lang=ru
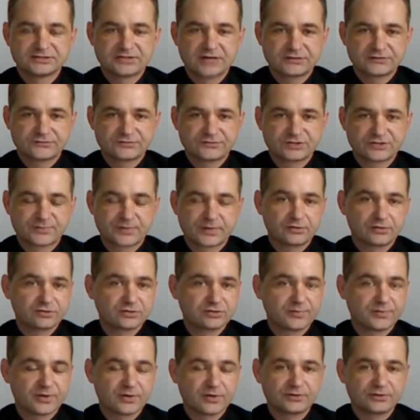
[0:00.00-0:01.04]
Здравствуйте, с
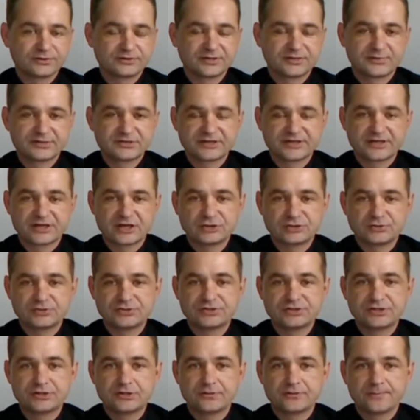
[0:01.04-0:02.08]
прогнозом погоды на
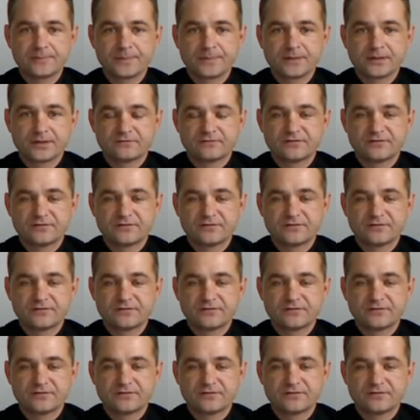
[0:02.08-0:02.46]
предстоящую неделю